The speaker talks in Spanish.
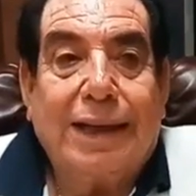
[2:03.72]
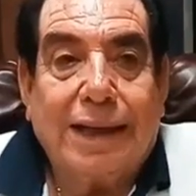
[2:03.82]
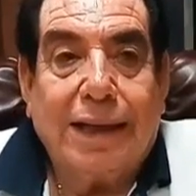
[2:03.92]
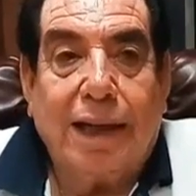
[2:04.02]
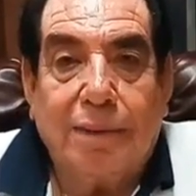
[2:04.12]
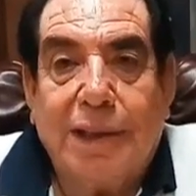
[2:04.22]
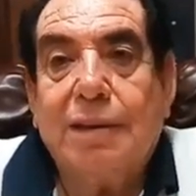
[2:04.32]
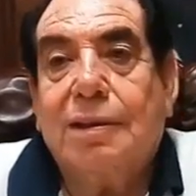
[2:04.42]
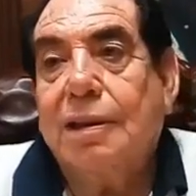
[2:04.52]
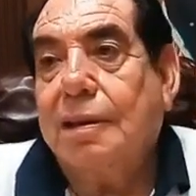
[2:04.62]

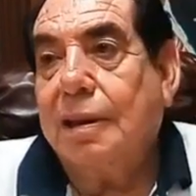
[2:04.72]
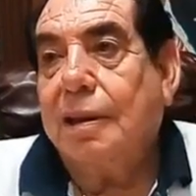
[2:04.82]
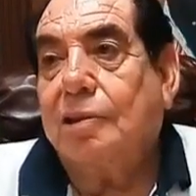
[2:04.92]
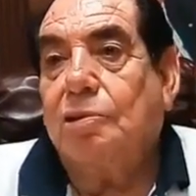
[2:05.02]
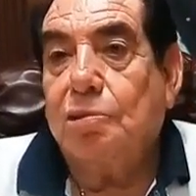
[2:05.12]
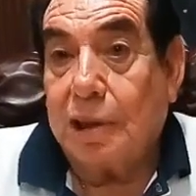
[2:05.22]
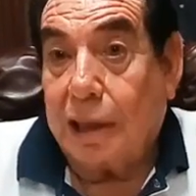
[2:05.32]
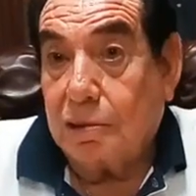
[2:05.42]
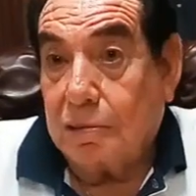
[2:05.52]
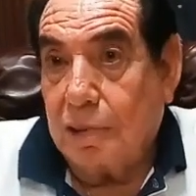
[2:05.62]
realmente de
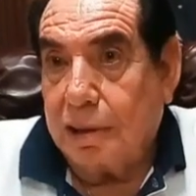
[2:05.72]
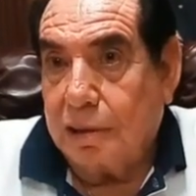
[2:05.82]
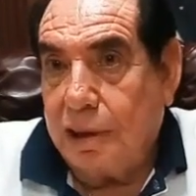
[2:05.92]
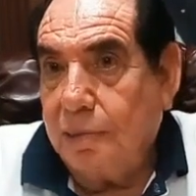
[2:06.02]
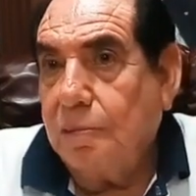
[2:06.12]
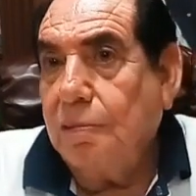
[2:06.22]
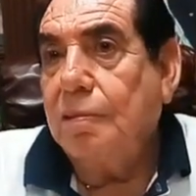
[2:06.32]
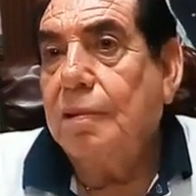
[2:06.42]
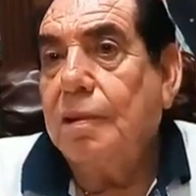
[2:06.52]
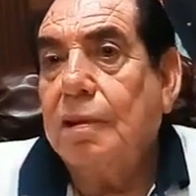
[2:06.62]
contrato colectivo.
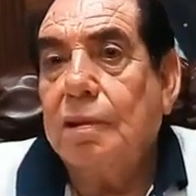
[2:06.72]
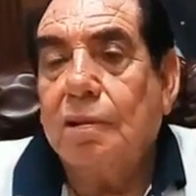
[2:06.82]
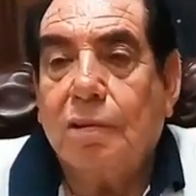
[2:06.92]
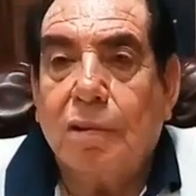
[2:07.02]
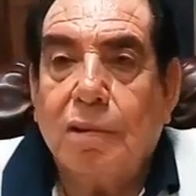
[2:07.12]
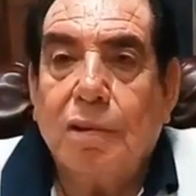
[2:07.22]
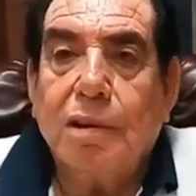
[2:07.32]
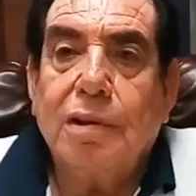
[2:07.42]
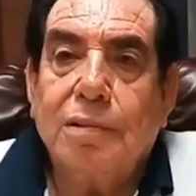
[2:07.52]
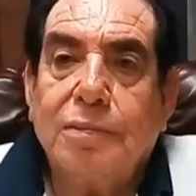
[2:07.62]
Se dicen que
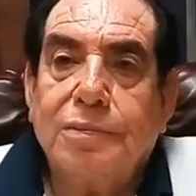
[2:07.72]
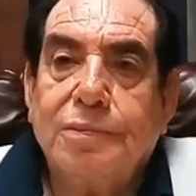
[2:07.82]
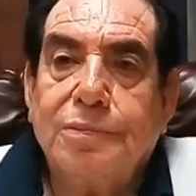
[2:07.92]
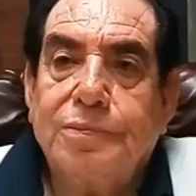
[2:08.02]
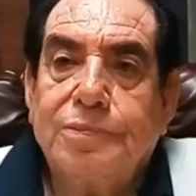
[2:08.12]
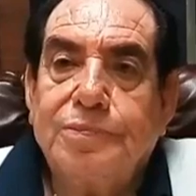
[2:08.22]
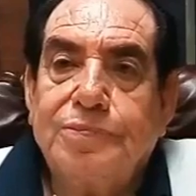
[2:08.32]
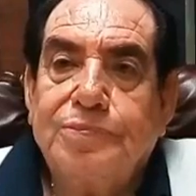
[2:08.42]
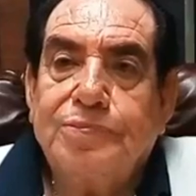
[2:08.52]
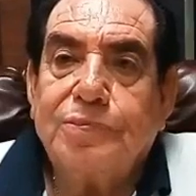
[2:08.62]
hasta boletinados
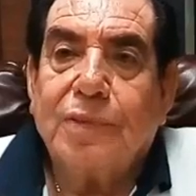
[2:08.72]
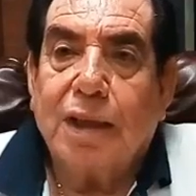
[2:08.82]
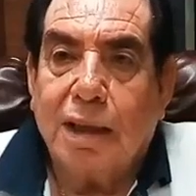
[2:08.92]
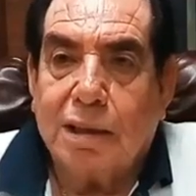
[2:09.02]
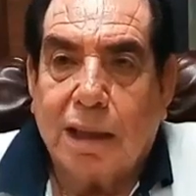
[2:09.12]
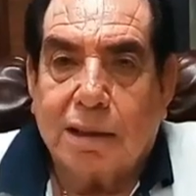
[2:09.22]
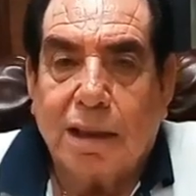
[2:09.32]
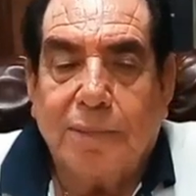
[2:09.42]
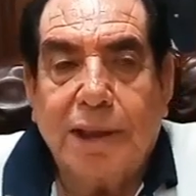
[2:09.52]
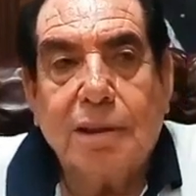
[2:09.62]
salieron.
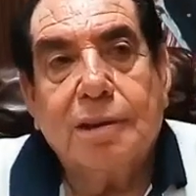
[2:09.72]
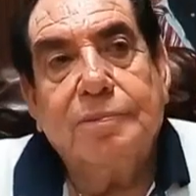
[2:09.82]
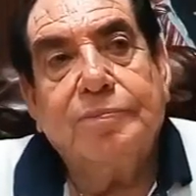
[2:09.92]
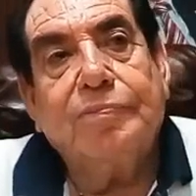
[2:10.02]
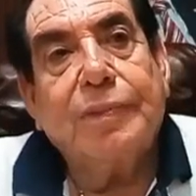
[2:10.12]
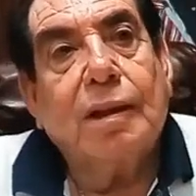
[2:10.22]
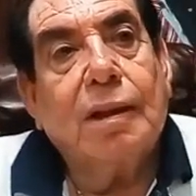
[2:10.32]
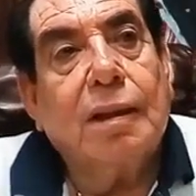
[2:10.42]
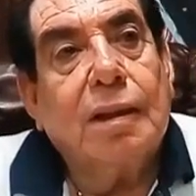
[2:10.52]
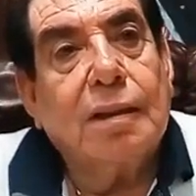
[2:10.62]
Exactamente. Mm.
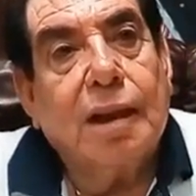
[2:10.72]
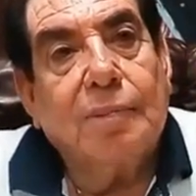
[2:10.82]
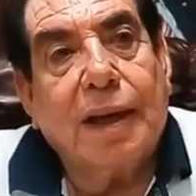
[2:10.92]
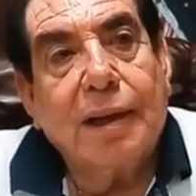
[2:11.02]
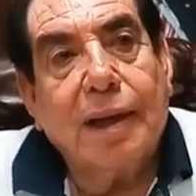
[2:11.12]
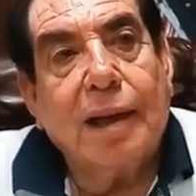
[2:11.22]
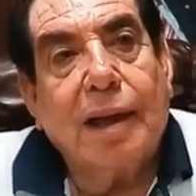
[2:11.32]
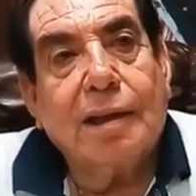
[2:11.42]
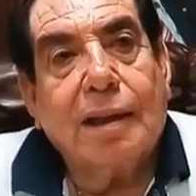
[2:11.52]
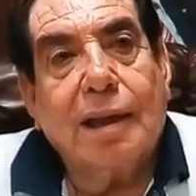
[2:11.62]
De
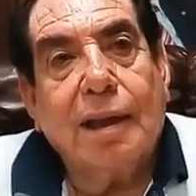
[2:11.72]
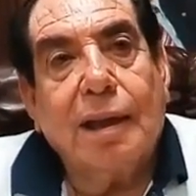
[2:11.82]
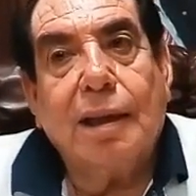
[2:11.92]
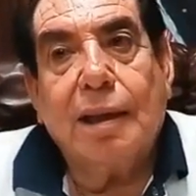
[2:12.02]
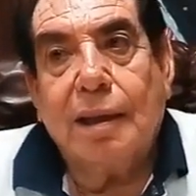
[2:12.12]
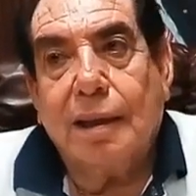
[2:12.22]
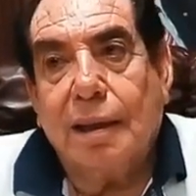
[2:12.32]
manera que